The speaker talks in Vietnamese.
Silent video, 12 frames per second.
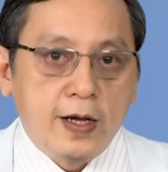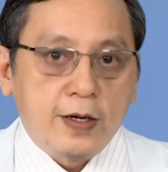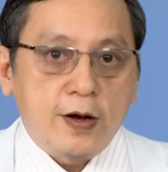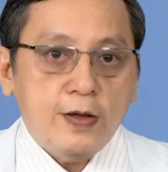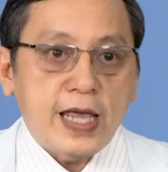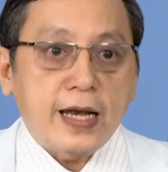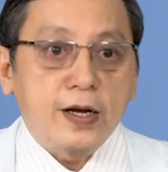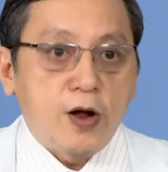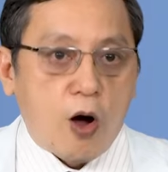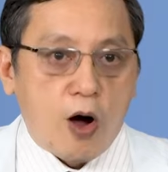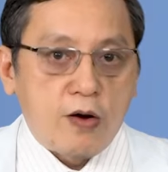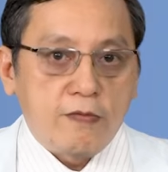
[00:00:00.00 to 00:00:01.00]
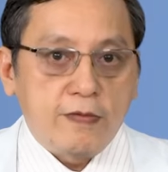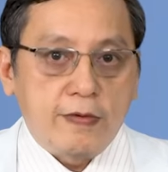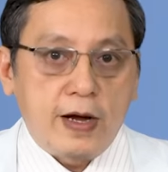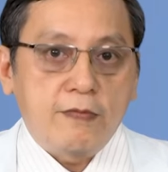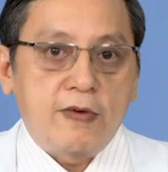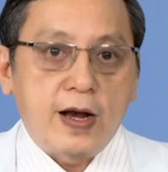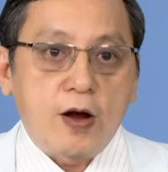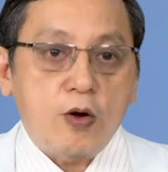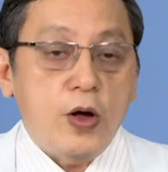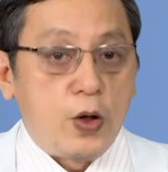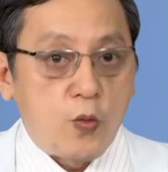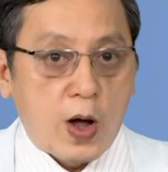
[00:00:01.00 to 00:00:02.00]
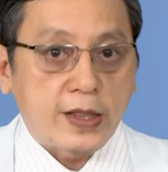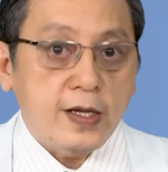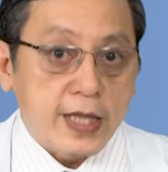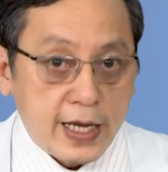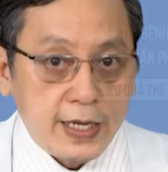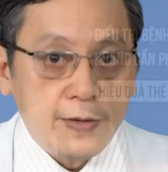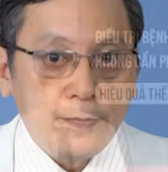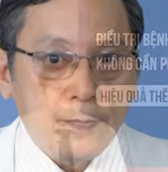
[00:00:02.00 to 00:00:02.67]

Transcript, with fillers: nó nhanh gọn và nó có hiệu quả tức thì